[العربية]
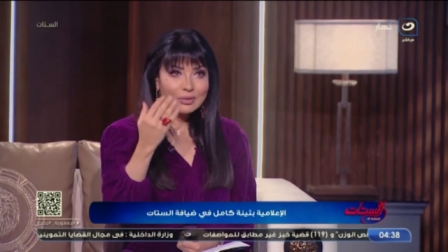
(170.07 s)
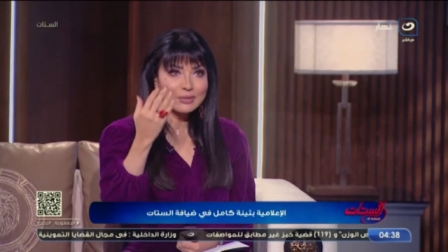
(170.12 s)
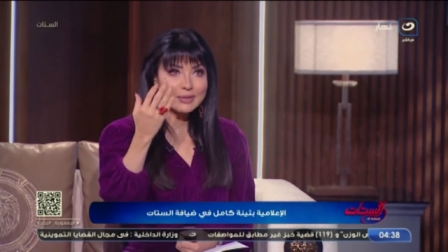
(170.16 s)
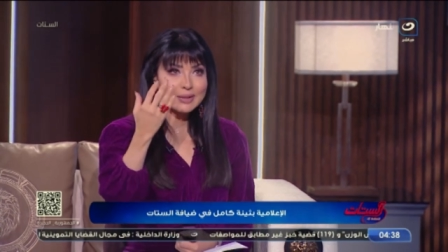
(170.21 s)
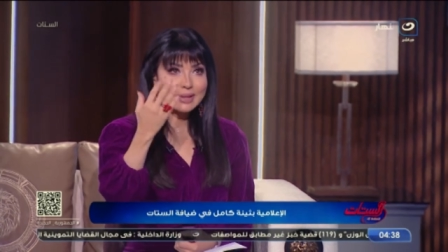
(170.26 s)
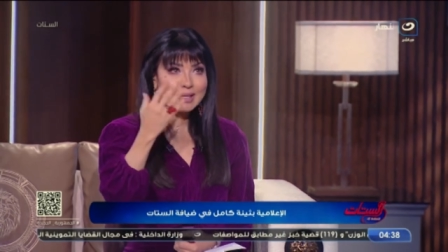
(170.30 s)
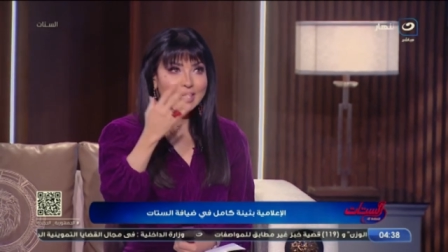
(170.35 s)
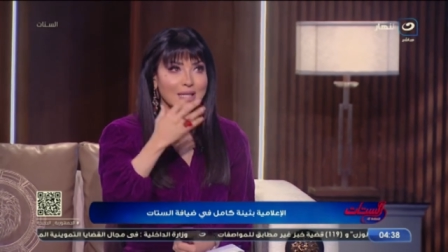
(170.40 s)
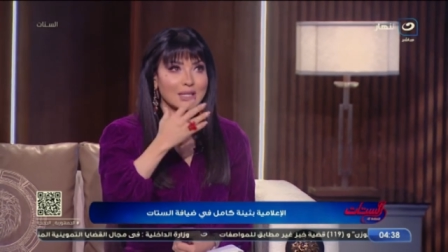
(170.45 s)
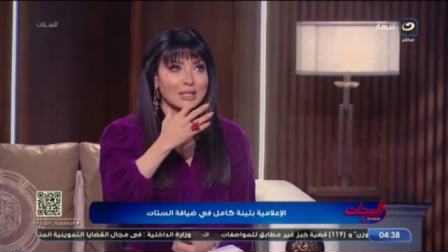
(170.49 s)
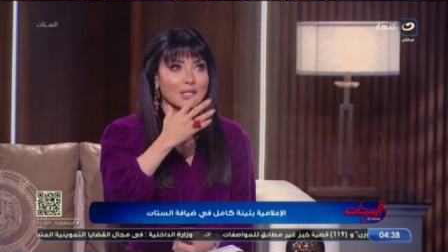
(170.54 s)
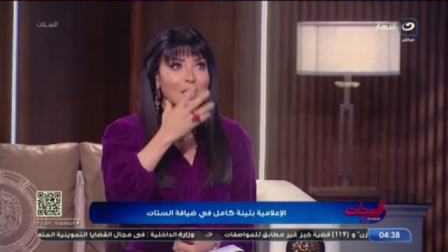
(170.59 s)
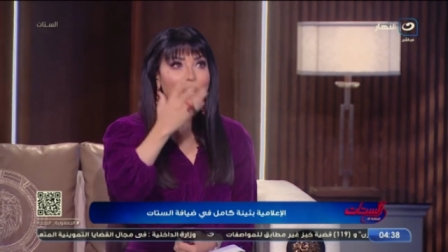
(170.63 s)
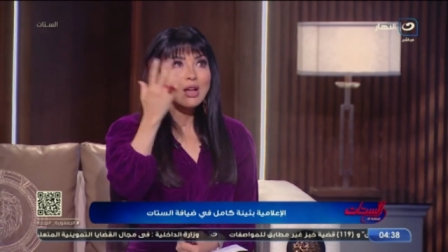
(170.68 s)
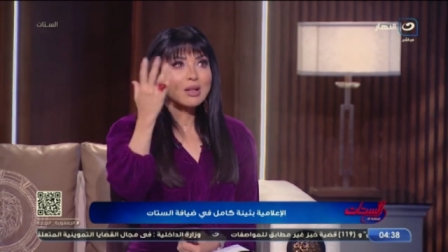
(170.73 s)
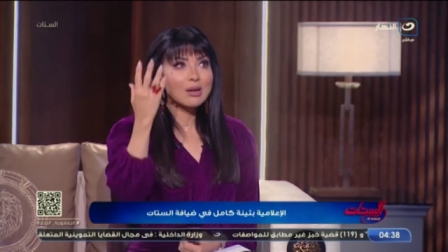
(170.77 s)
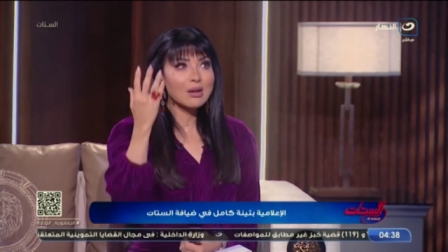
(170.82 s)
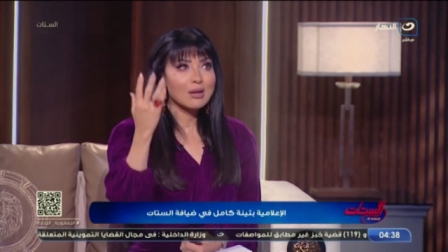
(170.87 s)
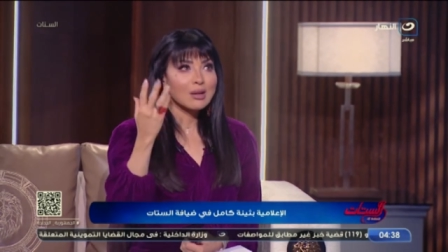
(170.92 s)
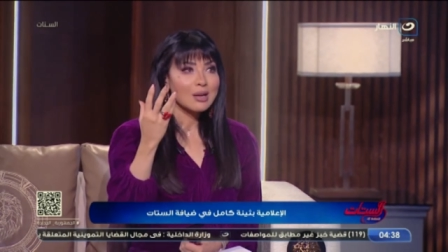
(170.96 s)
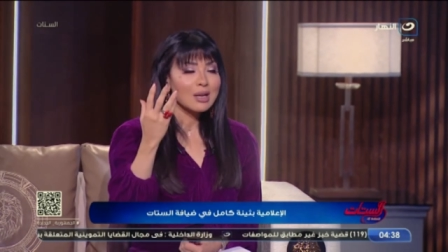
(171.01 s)
فانا
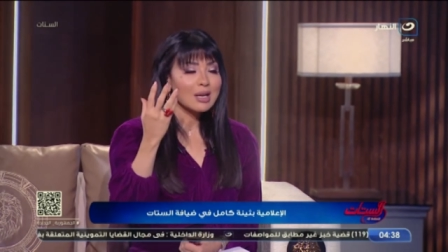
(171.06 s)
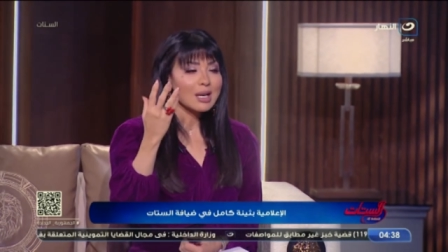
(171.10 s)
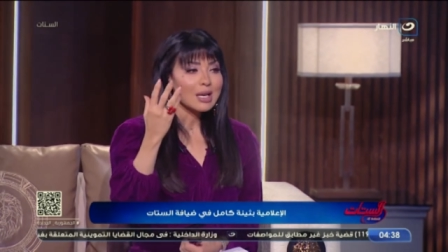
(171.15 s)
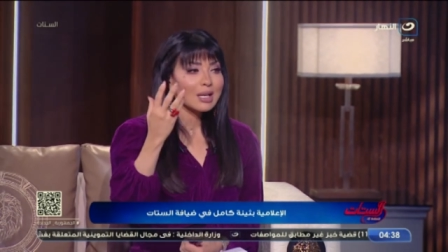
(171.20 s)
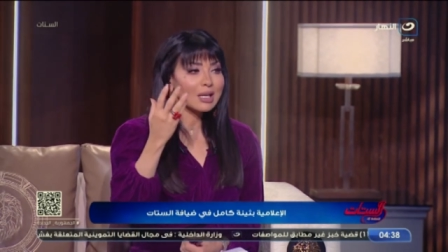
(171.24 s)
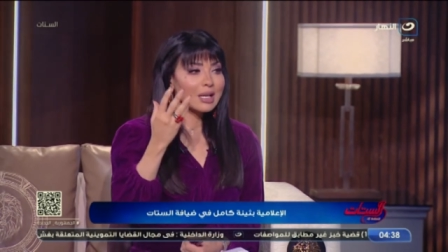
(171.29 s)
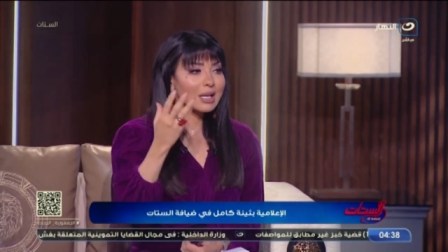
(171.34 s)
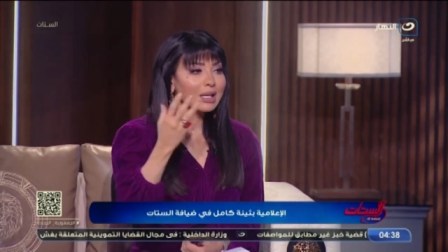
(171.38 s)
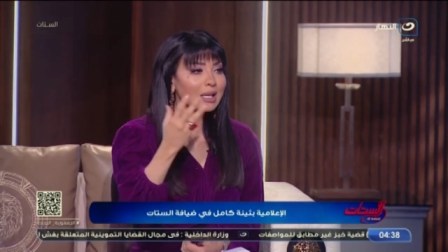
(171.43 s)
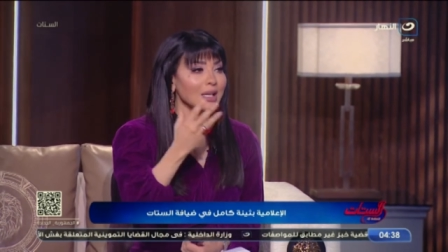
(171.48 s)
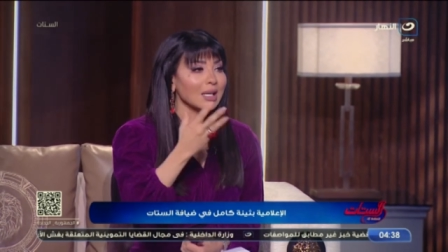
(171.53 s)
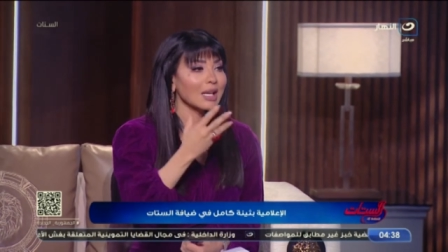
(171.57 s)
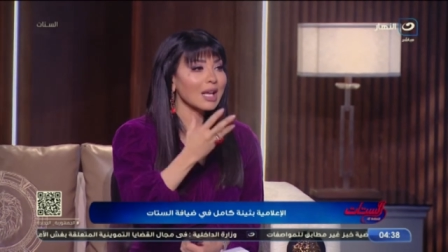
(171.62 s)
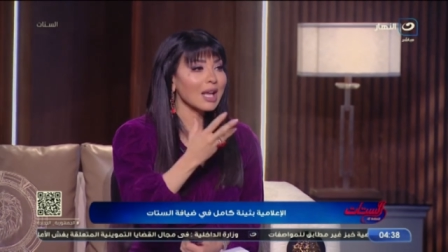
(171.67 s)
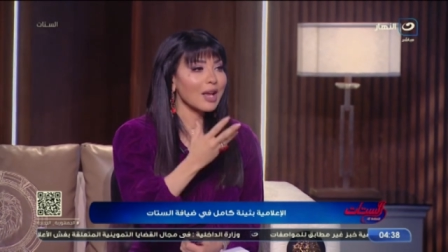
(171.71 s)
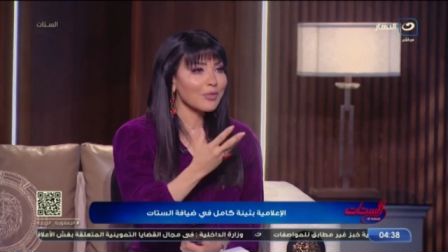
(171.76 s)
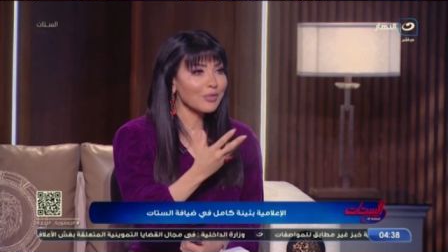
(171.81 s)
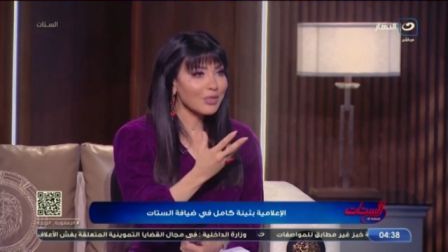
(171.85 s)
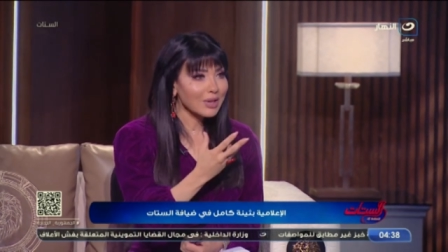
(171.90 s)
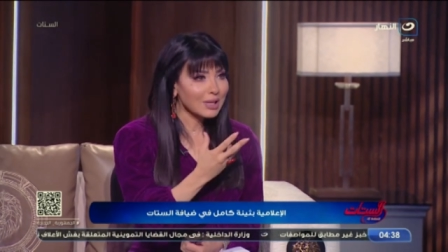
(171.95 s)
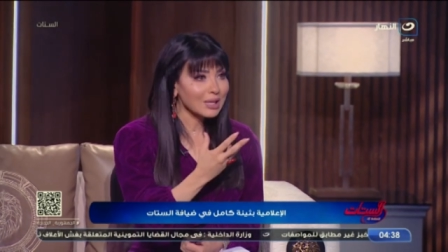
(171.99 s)
زهره لكن
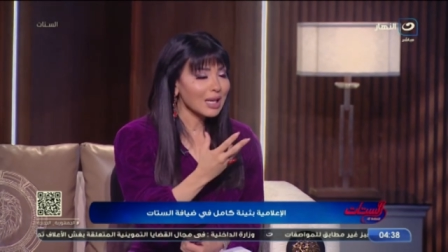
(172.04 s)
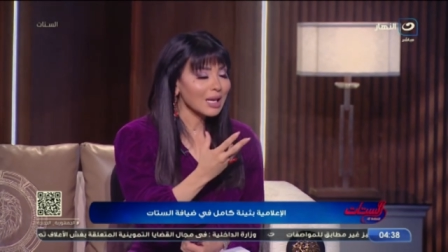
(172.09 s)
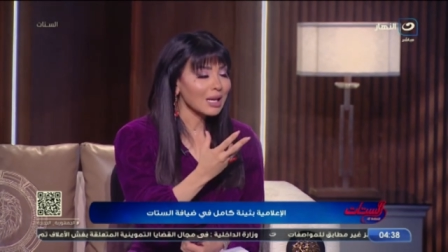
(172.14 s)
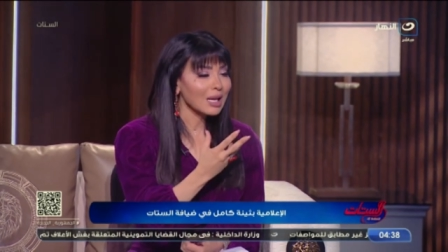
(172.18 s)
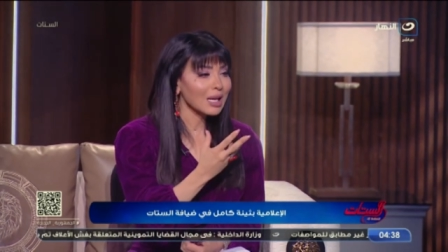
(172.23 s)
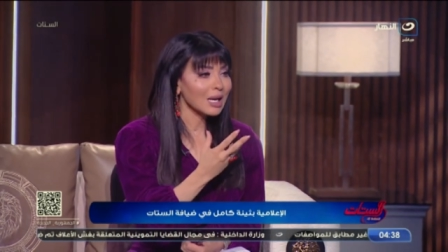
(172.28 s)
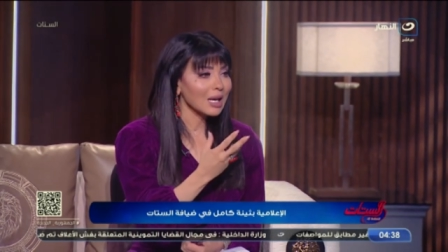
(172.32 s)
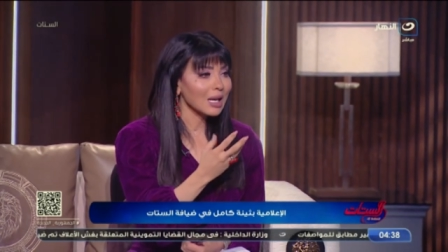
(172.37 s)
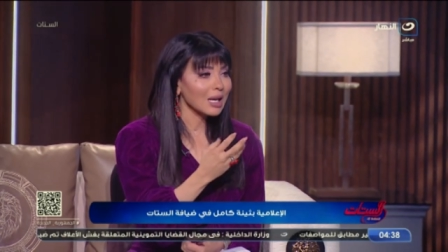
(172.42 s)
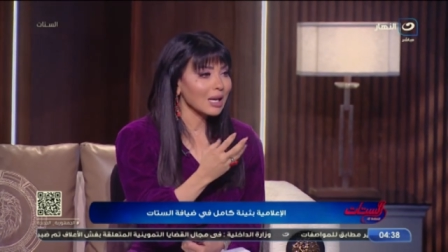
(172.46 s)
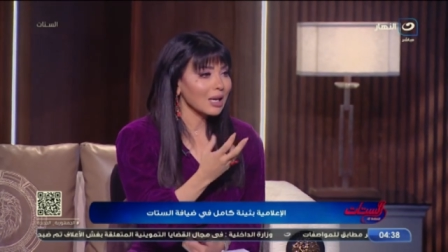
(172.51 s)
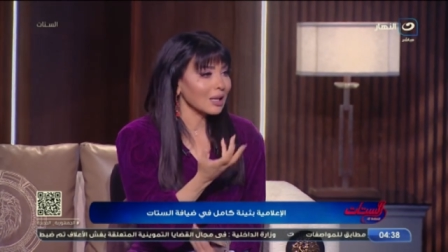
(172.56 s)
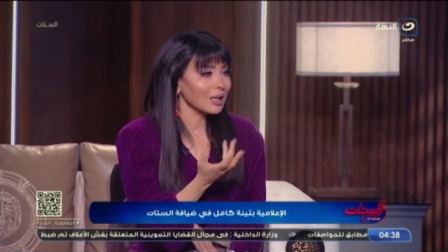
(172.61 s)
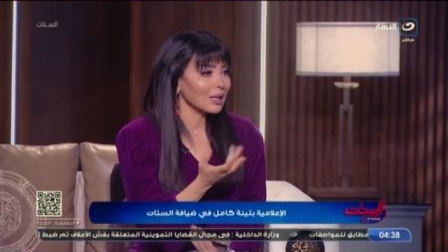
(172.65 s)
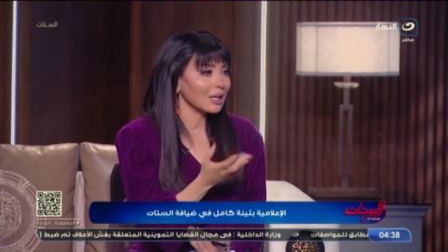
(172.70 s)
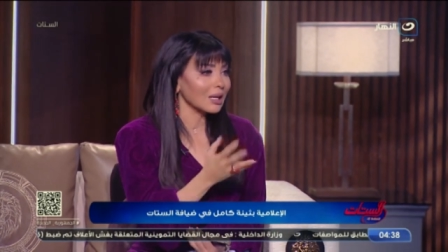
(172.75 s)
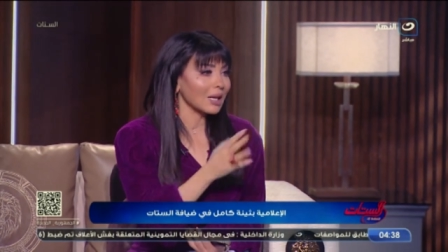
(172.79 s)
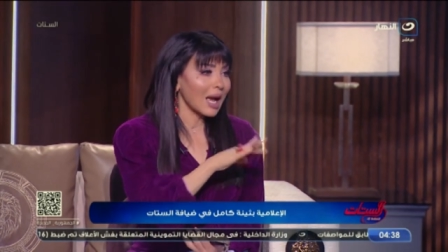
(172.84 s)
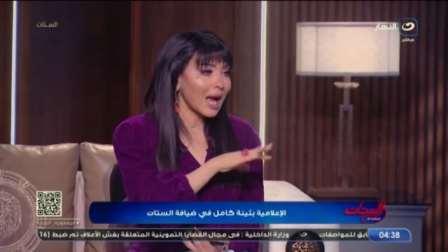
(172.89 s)
خافتها آه،